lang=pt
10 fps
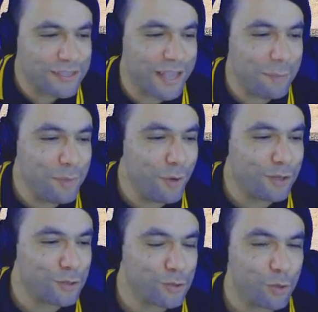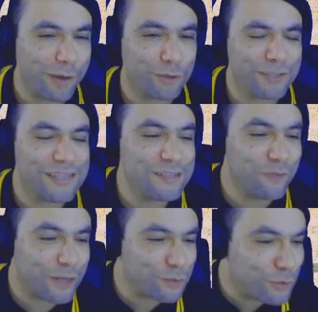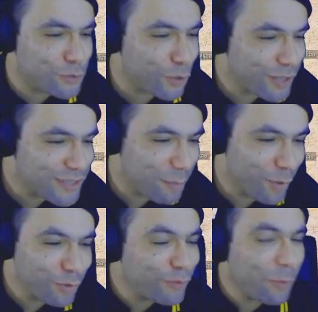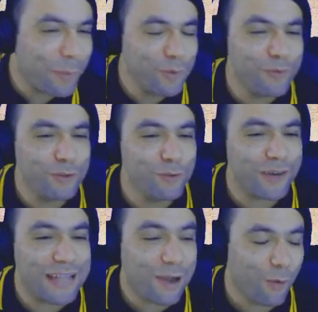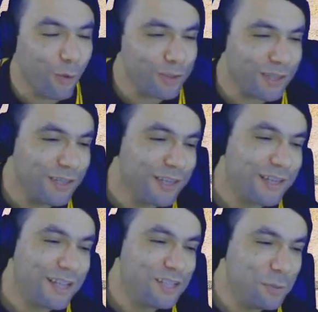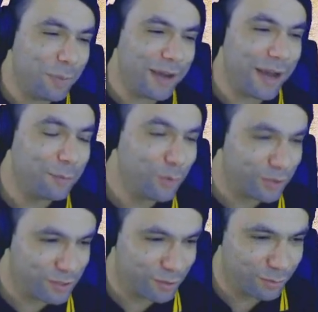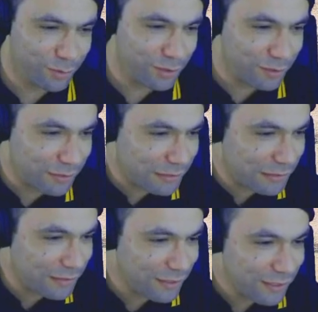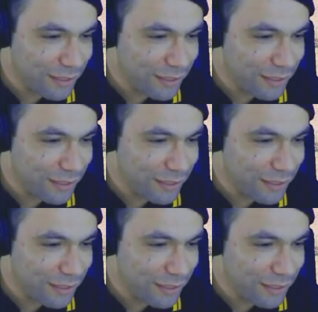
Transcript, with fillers: Uma multa de 100 mil aí, se eu somar todas as infrações que o senhor recebeu, não, vão, não, não vai dar conta de pagar a multa, senhor Murilo.